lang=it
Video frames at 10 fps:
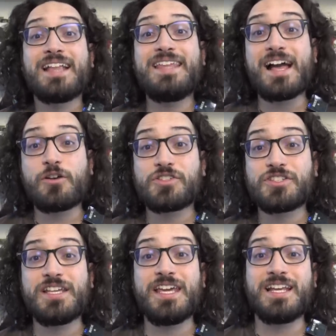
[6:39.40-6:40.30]
De
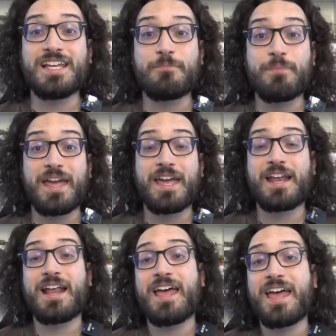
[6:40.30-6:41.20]
Agostini
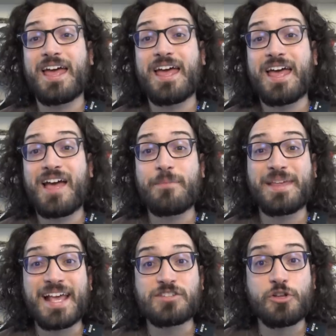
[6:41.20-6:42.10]
per eh,
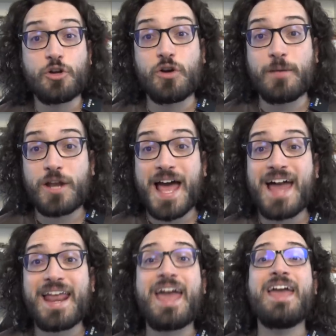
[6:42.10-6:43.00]
avermi chiesto di
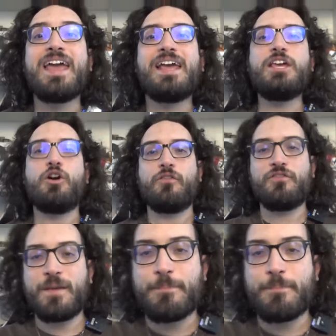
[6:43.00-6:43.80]
collaborare, io vi